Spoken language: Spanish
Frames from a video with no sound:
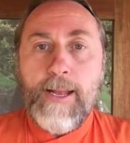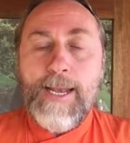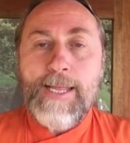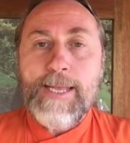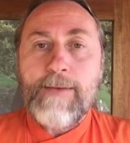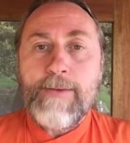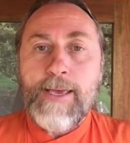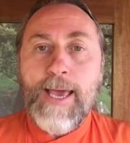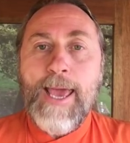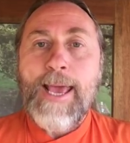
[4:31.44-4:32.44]
la
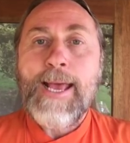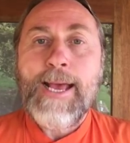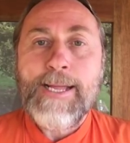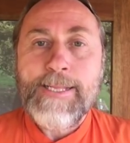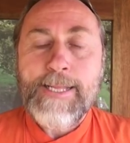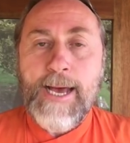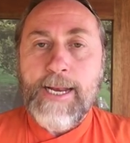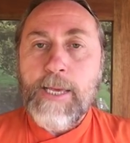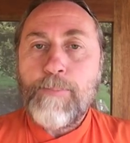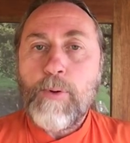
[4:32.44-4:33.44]
devi
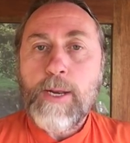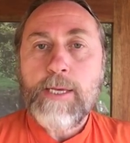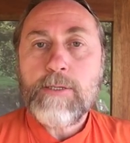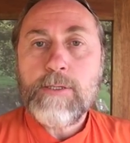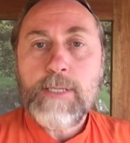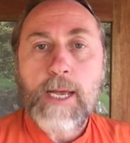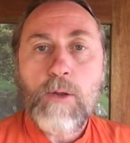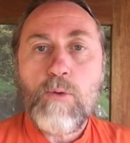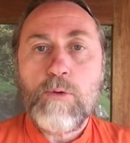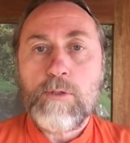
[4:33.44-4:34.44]
encantar y por eso está
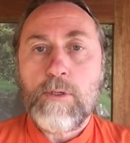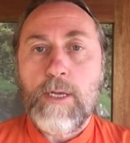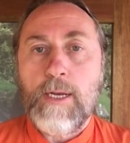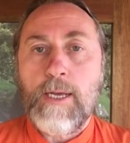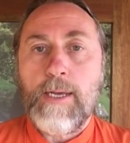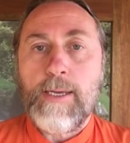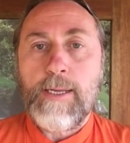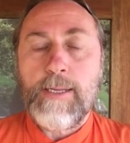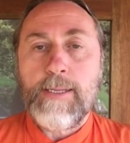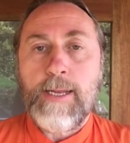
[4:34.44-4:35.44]
el curso de la
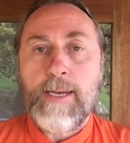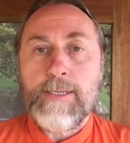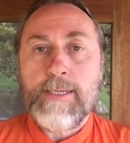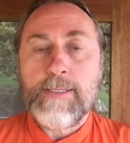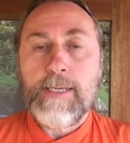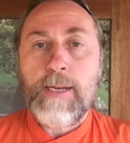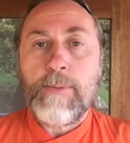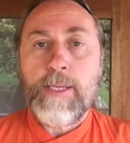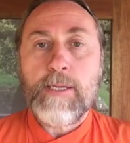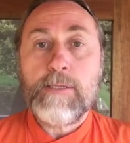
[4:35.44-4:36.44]
eh, ciencia de la
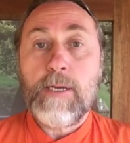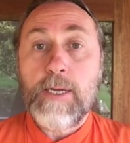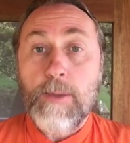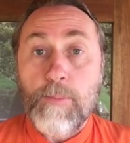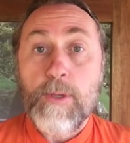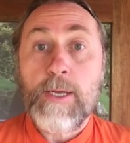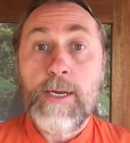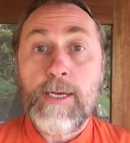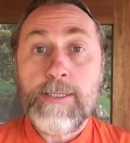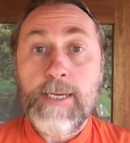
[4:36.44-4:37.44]
meditación que
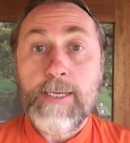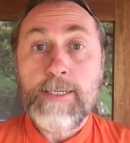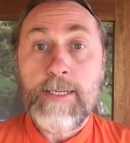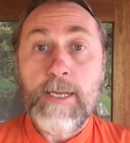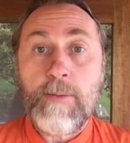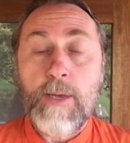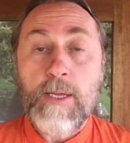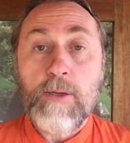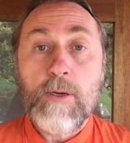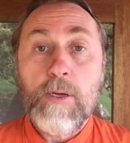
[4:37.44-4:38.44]
puedes rehacer si tienes
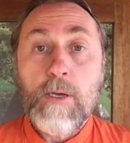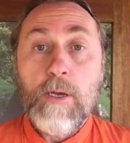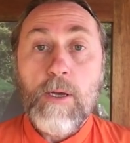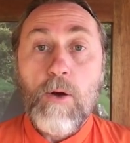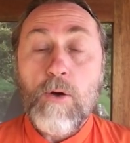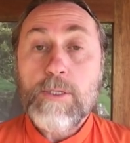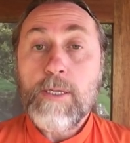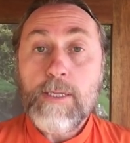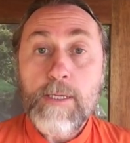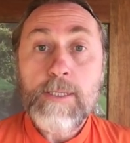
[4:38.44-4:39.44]
miedo o
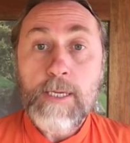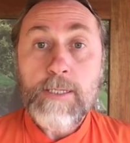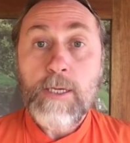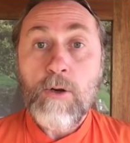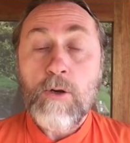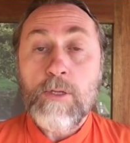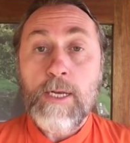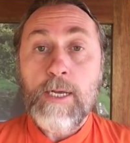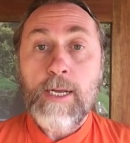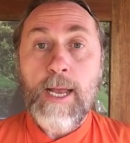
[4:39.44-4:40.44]
si, si lo
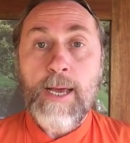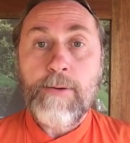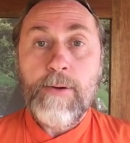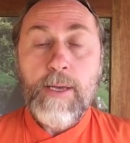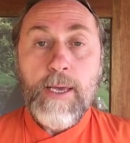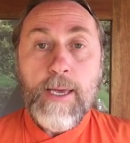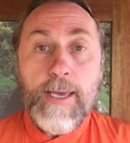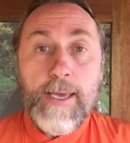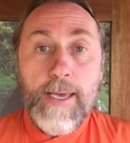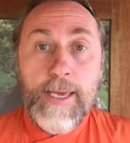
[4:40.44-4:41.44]
tienes claro
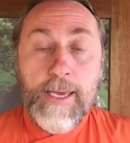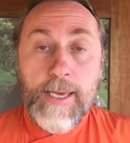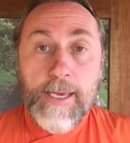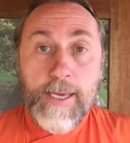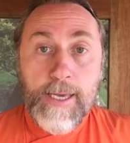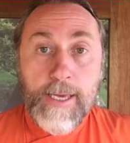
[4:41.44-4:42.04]
y,